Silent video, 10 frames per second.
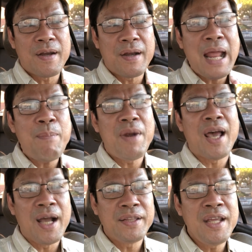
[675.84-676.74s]
đem
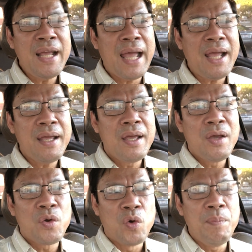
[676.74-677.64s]
lại tiếng hát
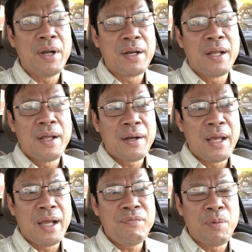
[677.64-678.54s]
của mình
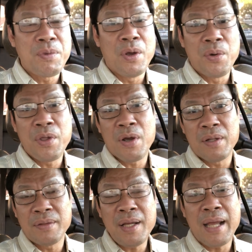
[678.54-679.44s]
để phục vụ cho
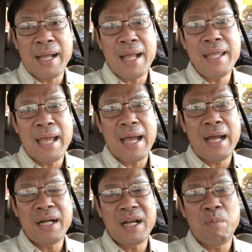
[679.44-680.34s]
tất cả khán
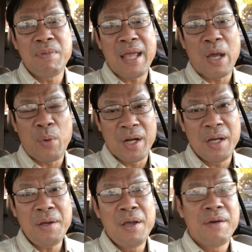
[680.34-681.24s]
giả trong và ngoài
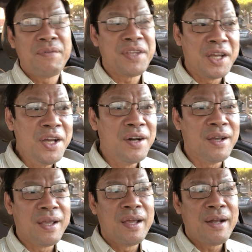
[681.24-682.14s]
nước và những
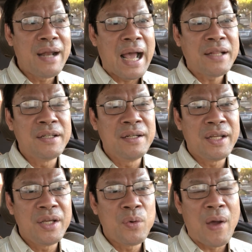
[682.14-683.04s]
người đã thương
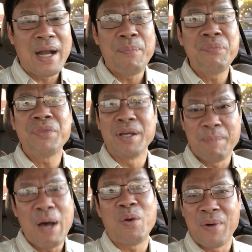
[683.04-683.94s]
yêu Hoài Lâm từ
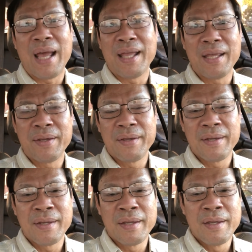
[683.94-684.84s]
bao lâu nay.
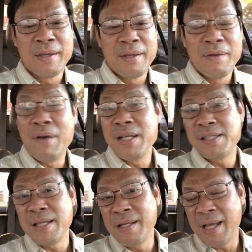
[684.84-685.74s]
Vâng,
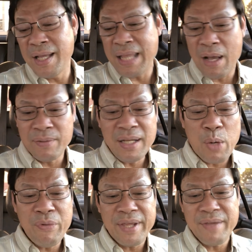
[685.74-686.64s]
xin à, chào tất cả
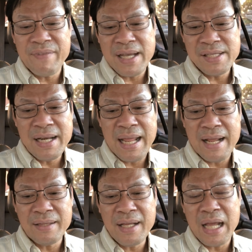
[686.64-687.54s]
quý vị và xin
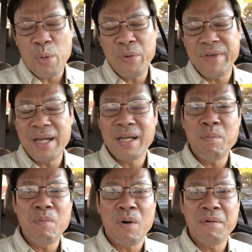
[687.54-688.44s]
hẹn tất cả quý vị
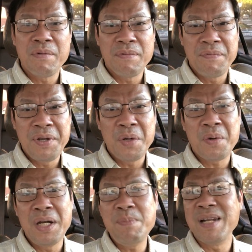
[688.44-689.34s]
trong một video
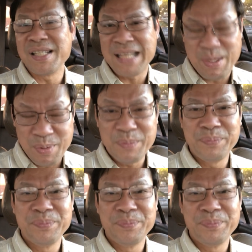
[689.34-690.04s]
clip lần sau.